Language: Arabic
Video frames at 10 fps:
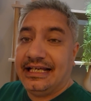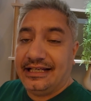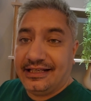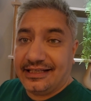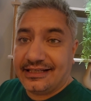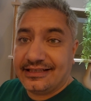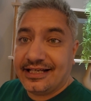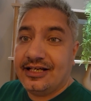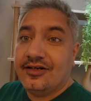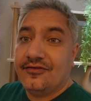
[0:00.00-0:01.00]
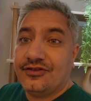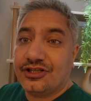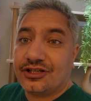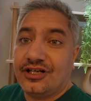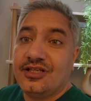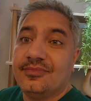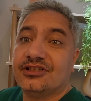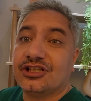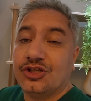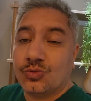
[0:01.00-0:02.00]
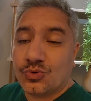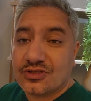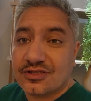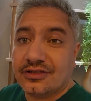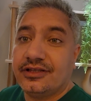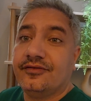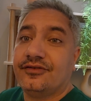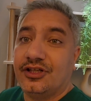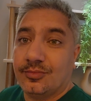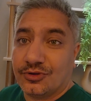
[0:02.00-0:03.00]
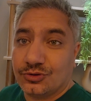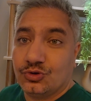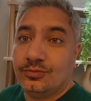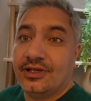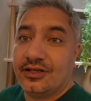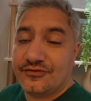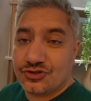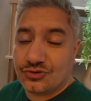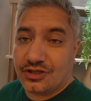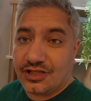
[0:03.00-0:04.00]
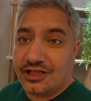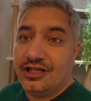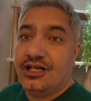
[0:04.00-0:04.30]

اللينك ده فيه قائمة الوظائف المطلوبة في استراليا